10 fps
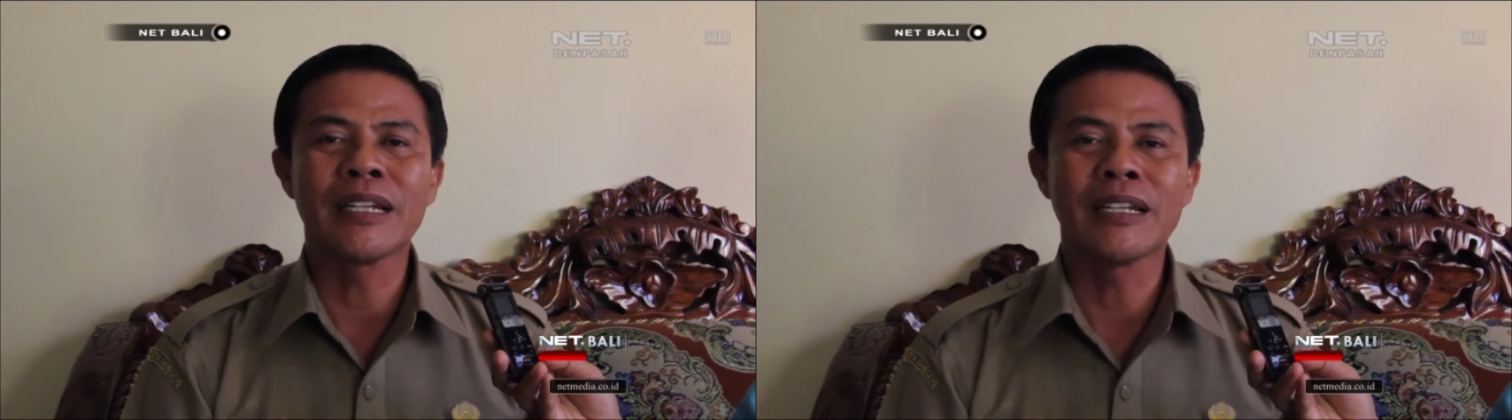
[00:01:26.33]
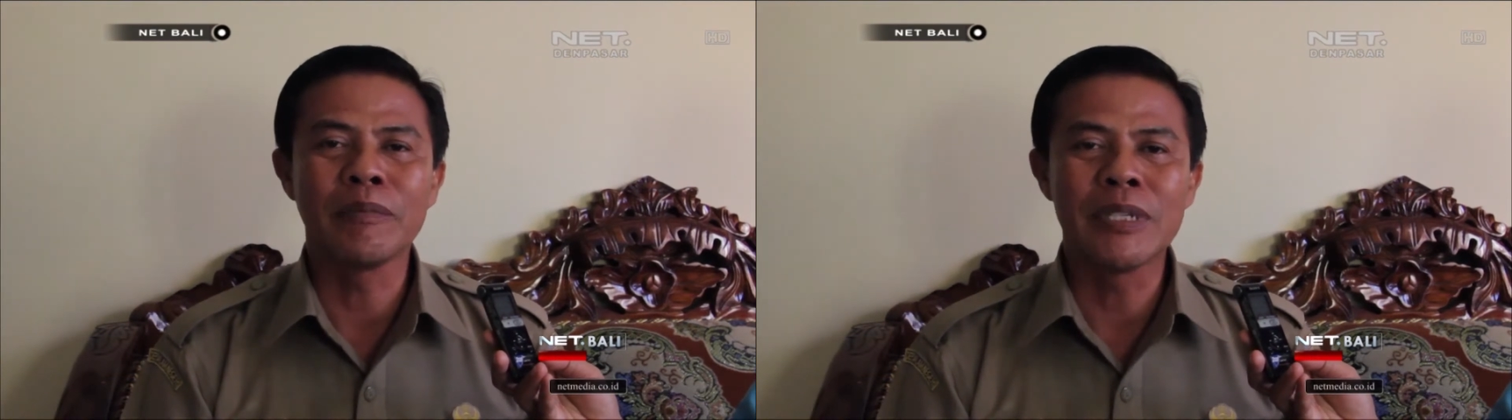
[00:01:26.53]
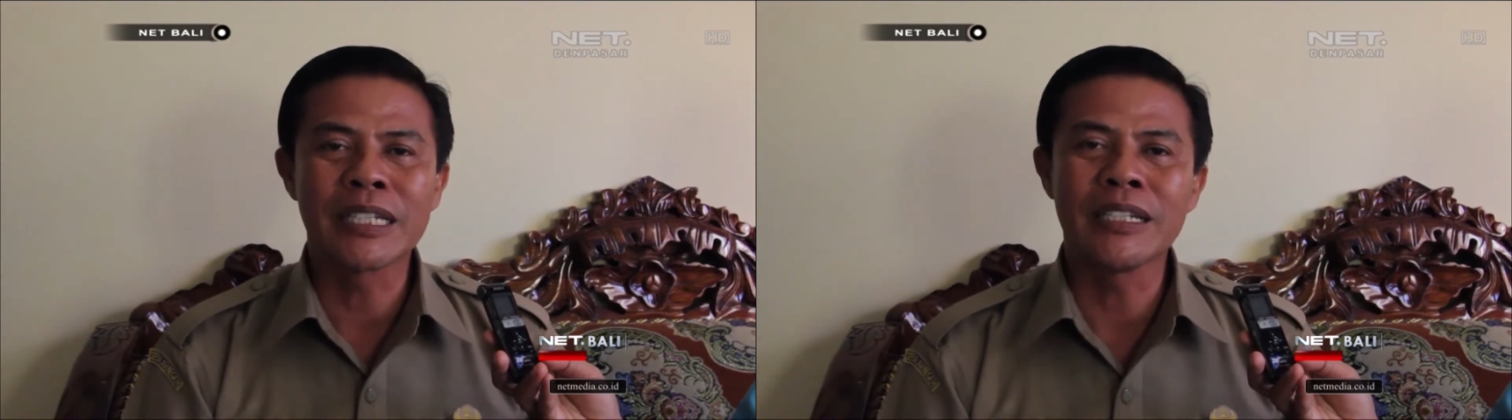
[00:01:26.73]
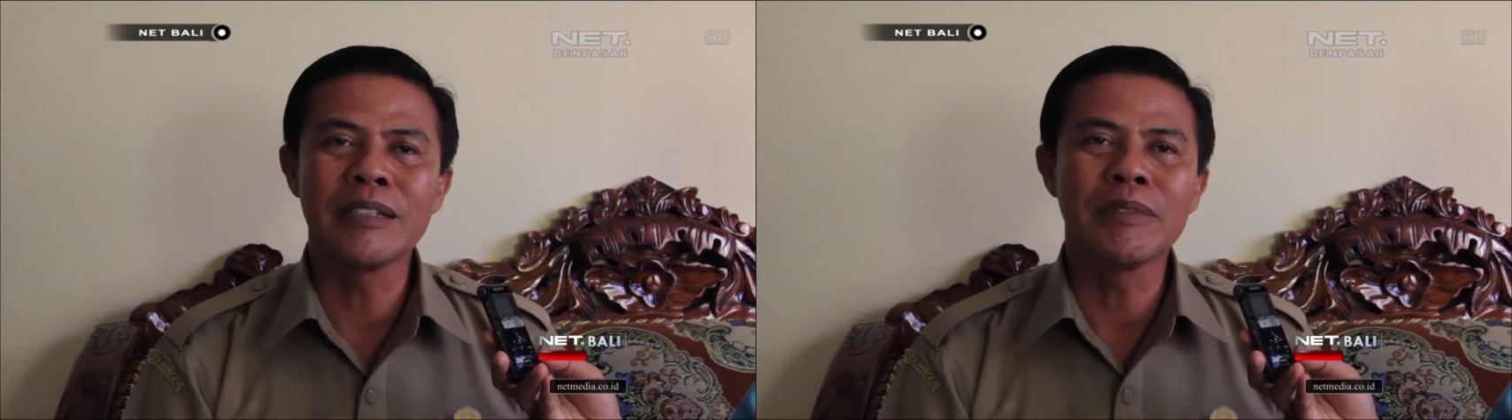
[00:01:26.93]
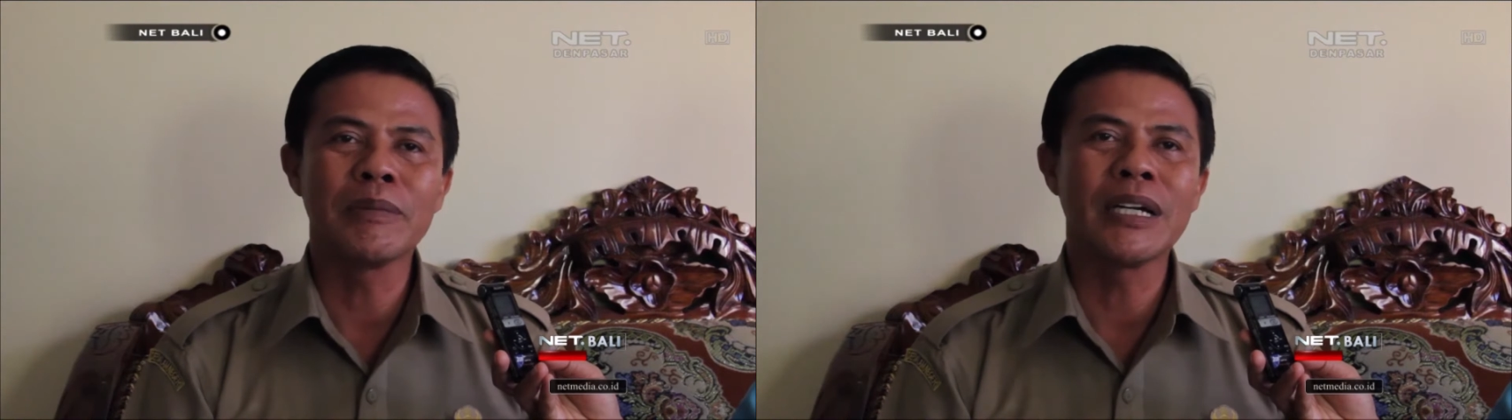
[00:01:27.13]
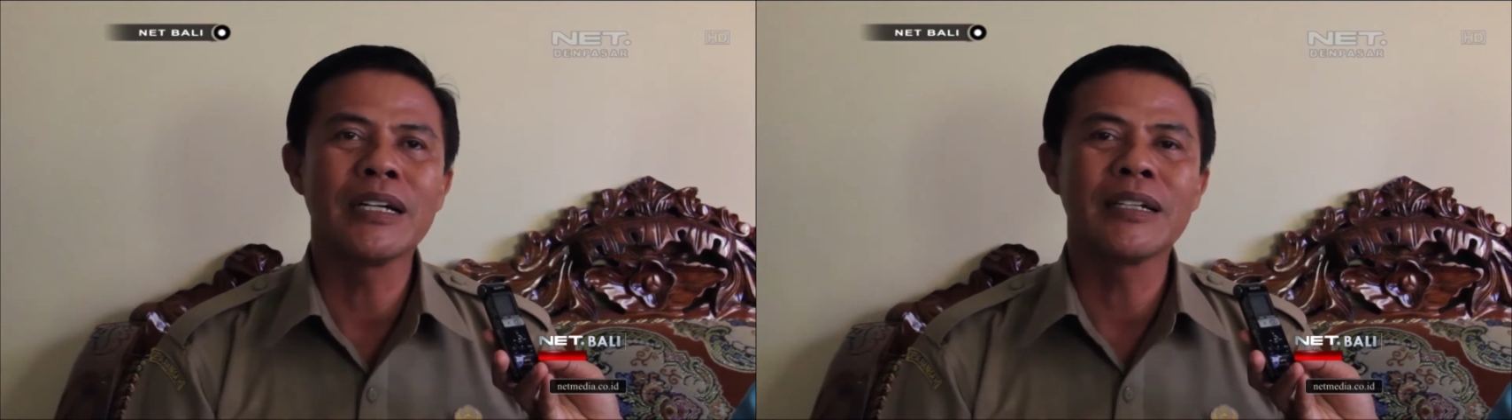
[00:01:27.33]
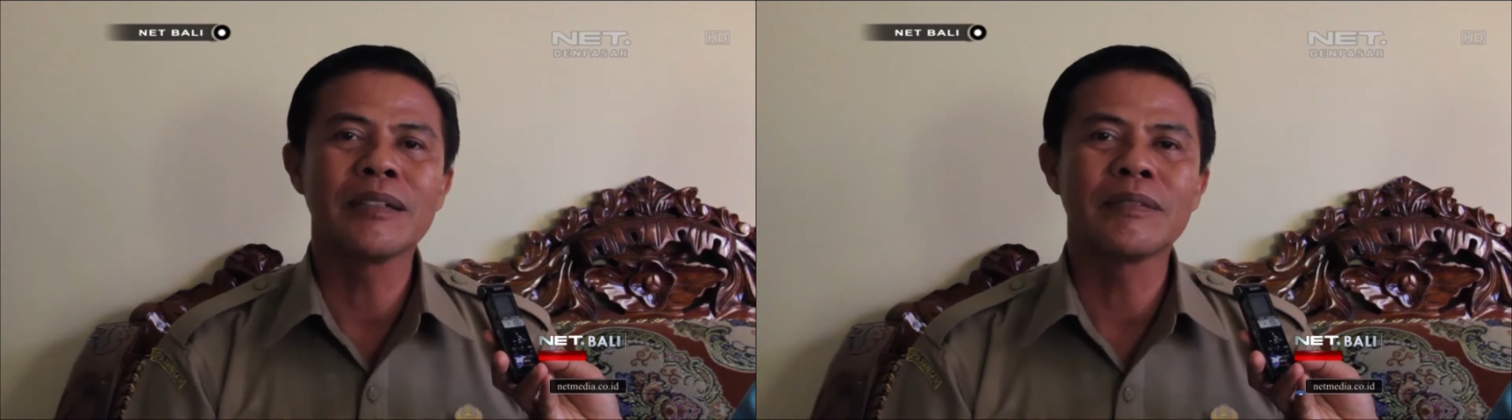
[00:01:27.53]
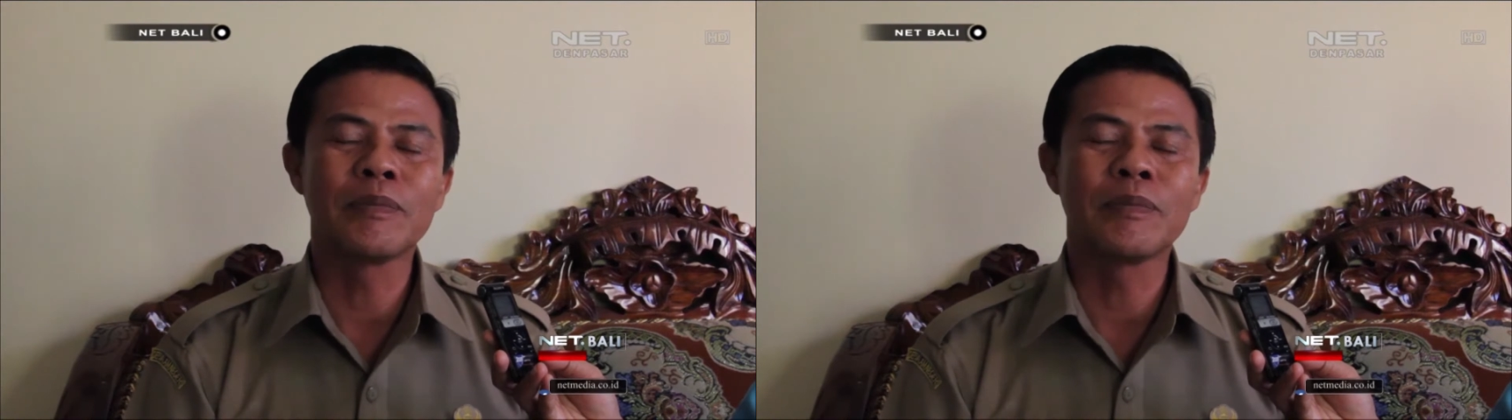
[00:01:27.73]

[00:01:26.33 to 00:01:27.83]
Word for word: anak miskin ini memang